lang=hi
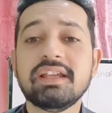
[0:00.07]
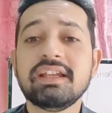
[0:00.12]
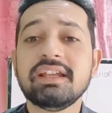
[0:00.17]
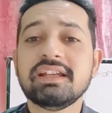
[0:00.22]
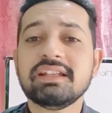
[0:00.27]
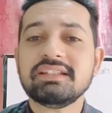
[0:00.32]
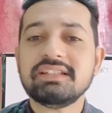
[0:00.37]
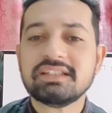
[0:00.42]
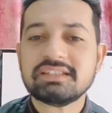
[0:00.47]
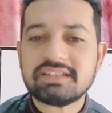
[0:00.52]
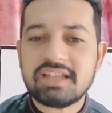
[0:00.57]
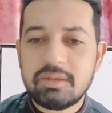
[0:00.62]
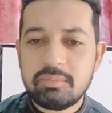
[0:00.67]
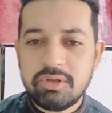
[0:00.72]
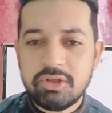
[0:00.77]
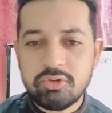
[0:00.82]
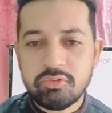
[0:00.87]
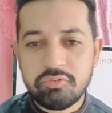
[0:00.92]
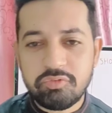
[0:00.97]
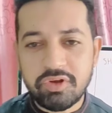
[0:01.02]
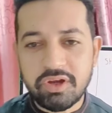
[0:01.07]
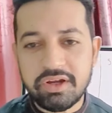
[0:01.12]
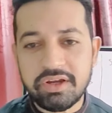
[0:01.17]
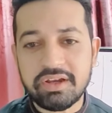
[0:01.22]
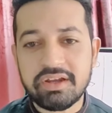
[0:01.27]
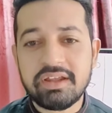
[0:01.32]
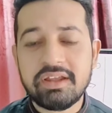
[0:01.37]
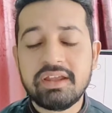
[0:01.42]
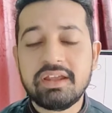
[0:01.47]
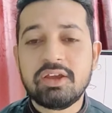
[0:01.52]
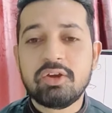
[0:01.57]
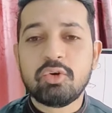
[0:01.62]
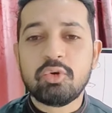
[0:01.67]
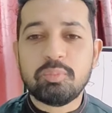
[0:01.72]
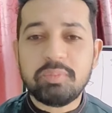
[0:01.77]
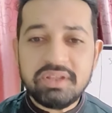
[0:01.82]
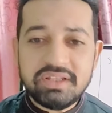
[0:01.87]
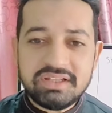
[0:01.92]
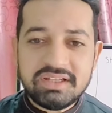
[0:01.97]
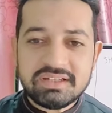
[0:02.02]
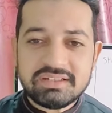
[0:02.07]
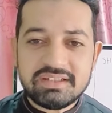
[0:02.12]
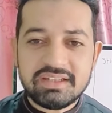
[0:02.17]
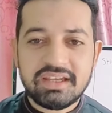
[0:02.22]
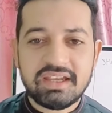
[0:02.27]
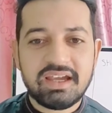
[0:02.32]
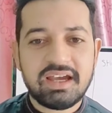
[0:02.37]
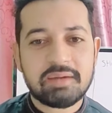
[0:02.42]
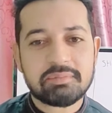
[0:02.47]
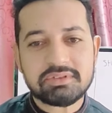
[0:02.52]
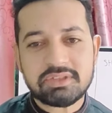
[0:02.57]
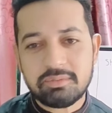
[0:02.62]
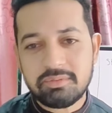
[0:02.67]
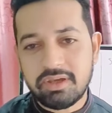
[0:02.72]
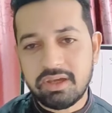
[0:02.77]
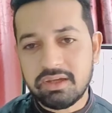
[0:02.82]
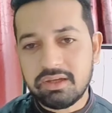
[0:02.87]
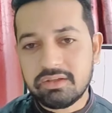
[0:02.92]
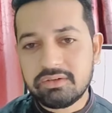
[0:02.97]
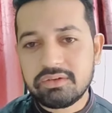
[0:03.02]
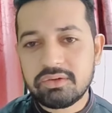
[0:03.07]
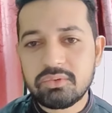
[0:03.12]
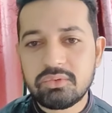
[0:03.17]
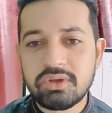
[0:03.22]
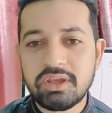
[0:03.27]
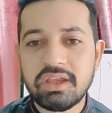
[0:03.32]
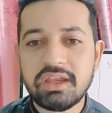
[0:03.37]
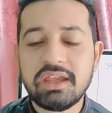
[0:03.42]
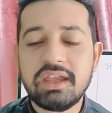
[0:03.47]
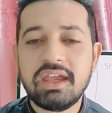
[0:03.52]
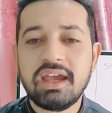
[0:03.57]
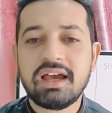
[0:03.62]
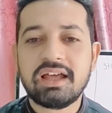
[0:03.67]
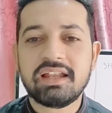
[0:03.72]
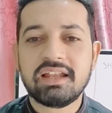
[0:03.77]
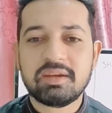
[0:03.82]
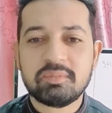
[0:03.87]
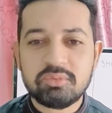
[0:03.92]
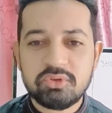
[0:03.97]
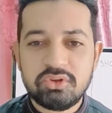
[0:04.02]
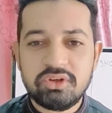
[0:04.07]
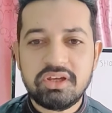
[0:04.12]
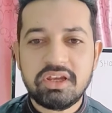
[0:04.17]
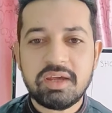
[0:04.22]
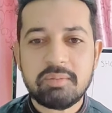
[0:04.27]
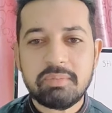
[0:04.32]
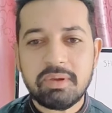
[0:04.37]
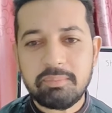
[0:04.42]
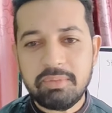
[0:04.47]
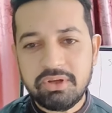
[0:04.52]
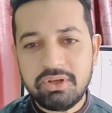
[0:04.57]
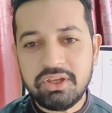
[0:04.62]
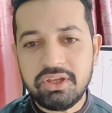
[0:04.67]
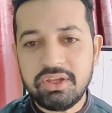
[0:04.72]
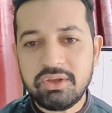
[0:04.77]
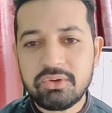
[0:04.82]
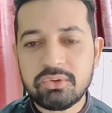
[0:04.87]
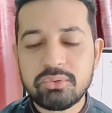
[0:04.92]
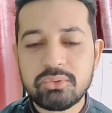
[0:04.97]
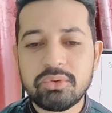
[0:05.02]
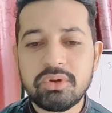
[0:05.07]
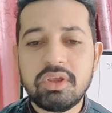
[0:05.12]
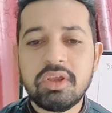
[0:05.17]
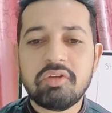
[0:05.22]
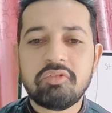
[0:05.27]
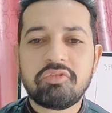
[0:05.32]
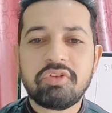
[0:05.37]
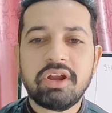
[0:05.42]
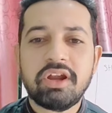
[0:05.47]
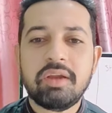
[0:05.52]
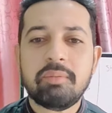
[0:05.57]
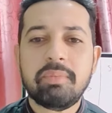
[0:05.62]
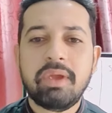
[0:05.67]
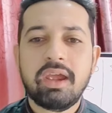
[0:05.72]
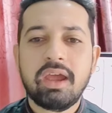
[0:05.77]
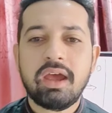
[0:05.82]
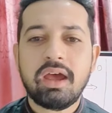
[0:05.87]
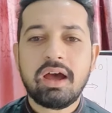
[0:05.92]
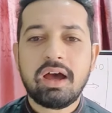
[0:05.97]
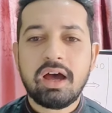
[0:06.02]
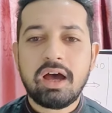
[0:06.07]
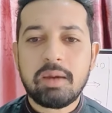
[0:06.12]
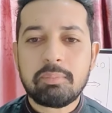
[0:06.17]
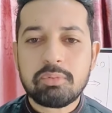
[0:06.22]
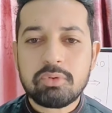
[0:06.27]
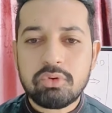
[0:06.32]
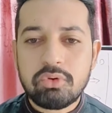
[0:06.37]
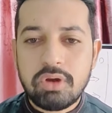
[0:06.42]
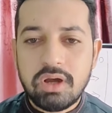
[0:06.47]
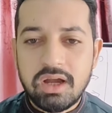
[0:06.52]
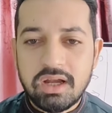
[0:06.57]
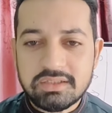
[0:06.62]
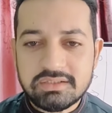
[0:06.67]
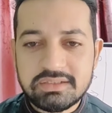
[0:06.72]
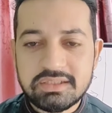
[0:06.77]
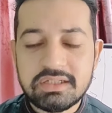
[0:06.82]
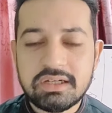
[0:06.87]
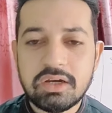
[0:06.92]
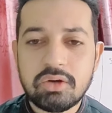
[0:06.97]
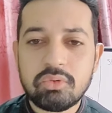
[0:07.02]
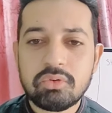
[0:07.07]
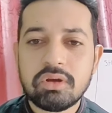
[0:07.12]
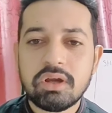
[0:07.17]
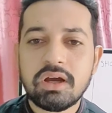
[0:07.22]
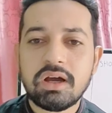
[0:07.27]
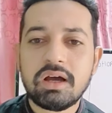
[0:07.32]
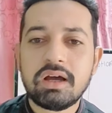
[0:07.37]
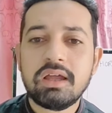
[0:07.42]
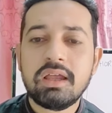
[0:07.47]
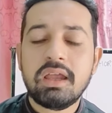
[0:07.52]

जी असल फ्रेंड उम्मीद करते हैं आप सब खैरियत से होंगे अल्हम्दुलिल्लाह मैं भी ठीक हूँ फ्रेंड मैं आपको आज सिखाऊंगा